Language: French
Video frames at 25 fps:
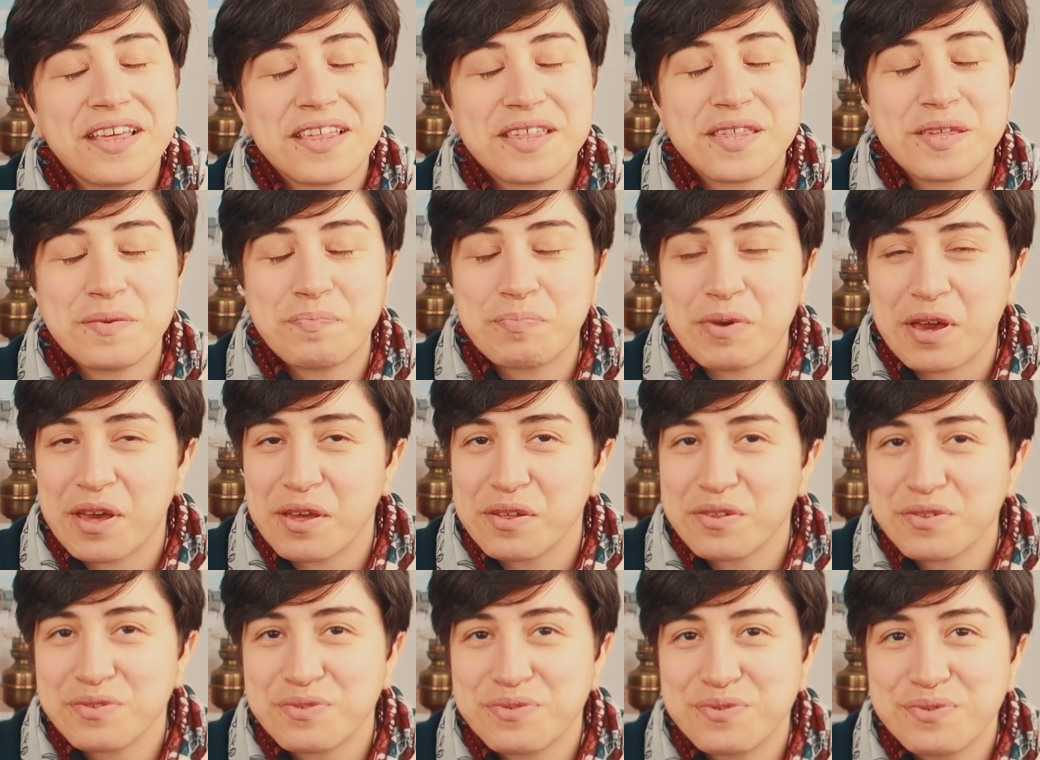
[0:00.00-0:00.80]
C'est
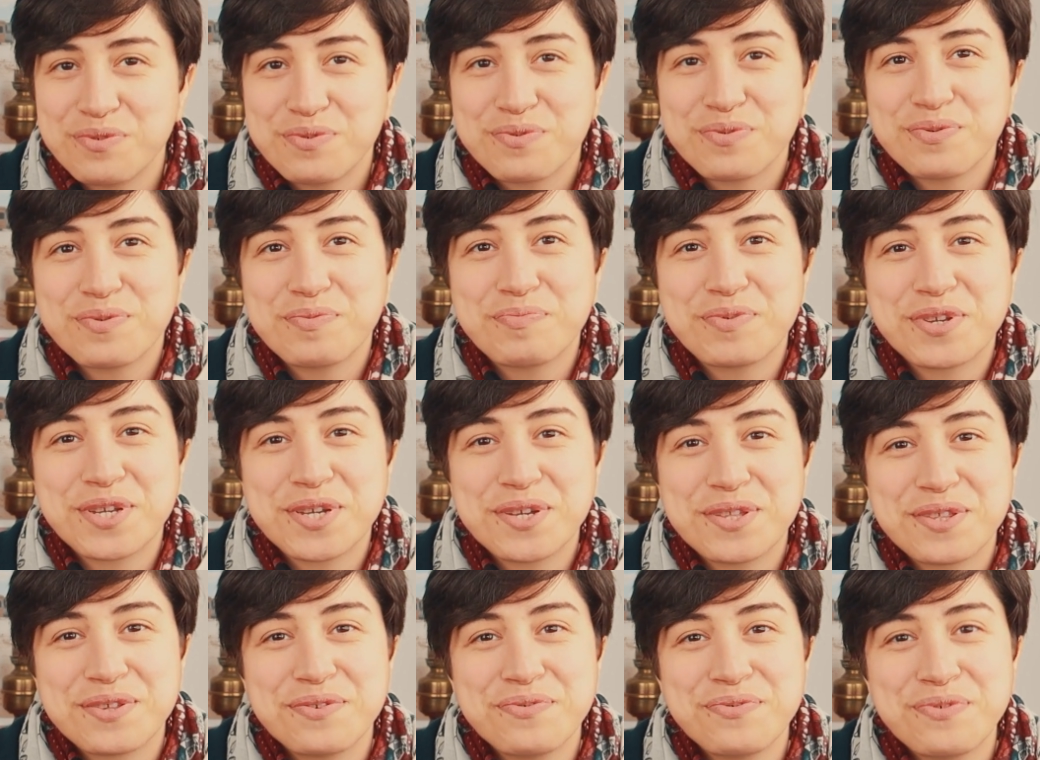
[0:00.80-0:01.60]
pas du tout
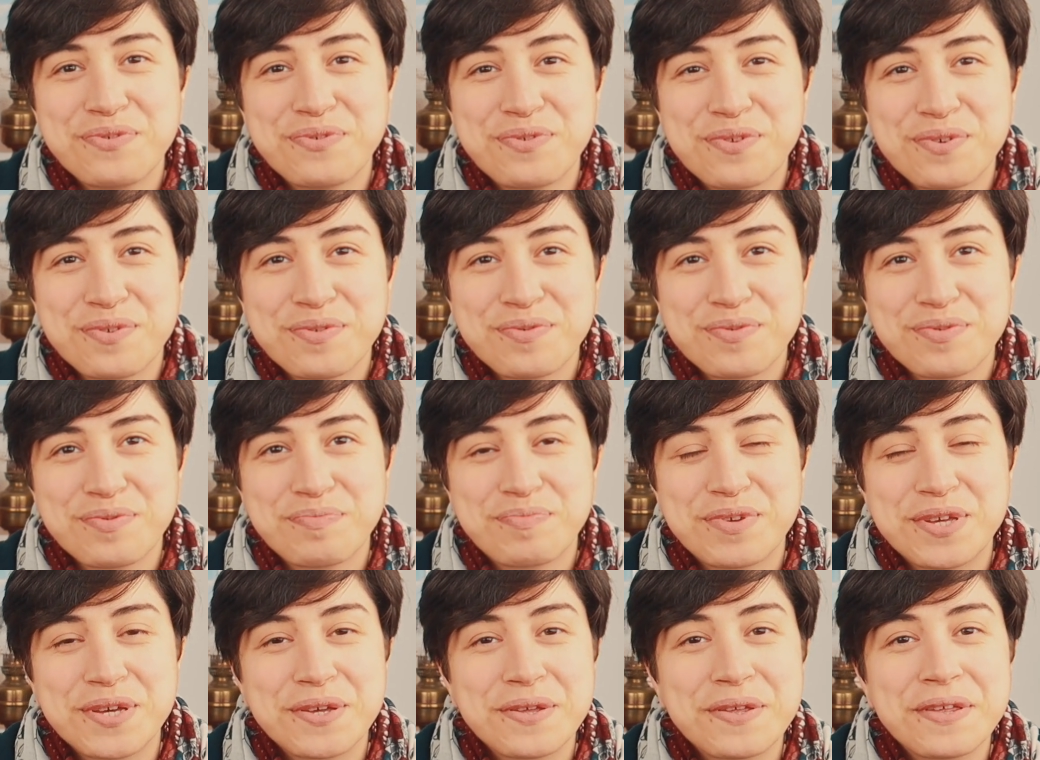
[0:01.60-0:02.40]
objectif, tu t'en
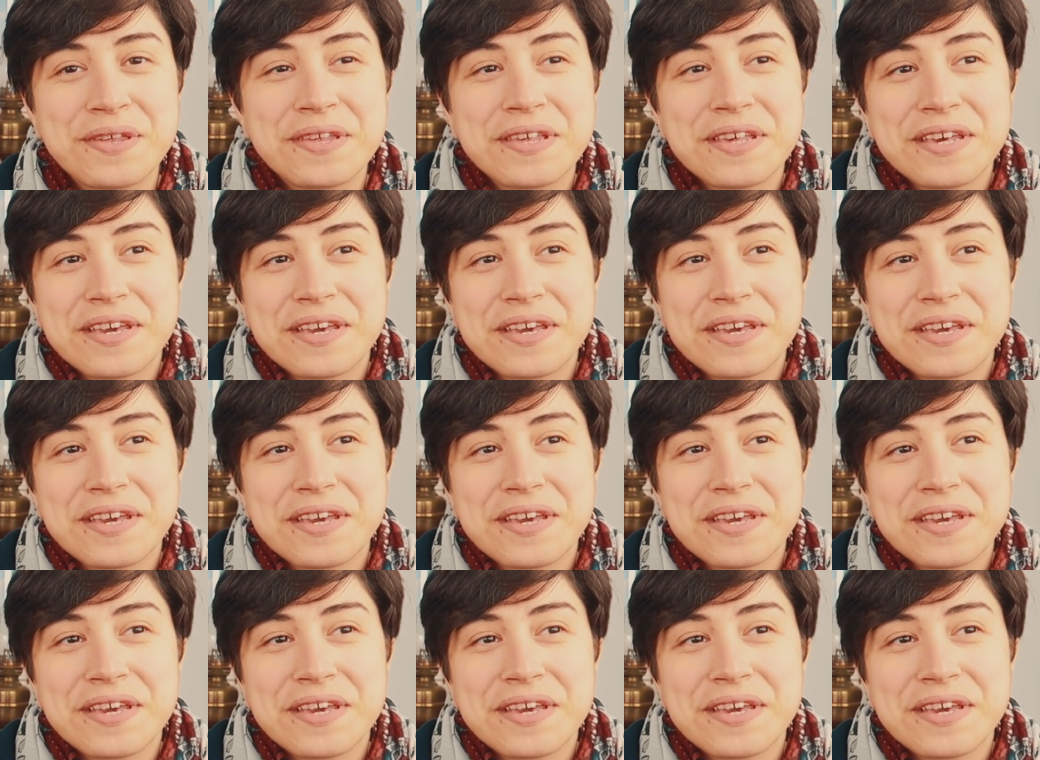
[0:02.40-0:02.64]
doutes bien.